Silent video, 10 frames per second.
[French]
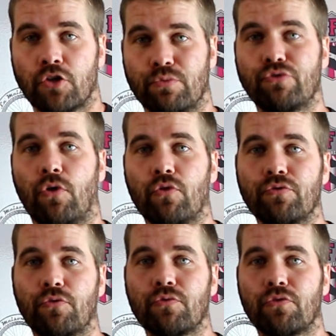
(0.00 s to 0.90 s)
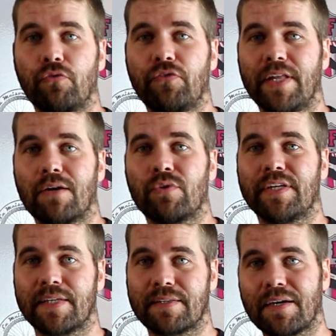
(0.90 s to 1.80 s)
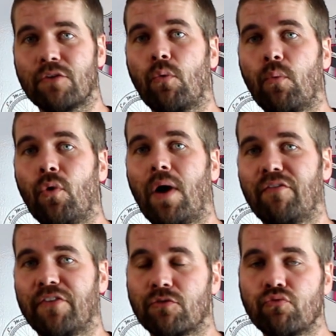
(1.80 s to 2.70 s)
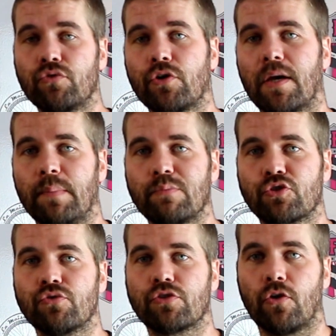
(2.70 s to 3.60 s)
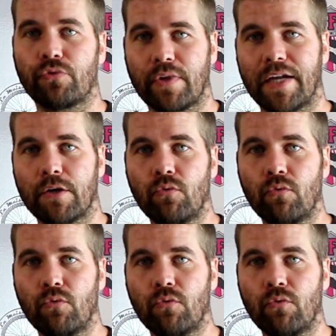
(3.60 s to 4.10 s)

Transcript: je me suis rendu compte qu'au final, on était très nombreux à faire tout le temps la même chose quand on allait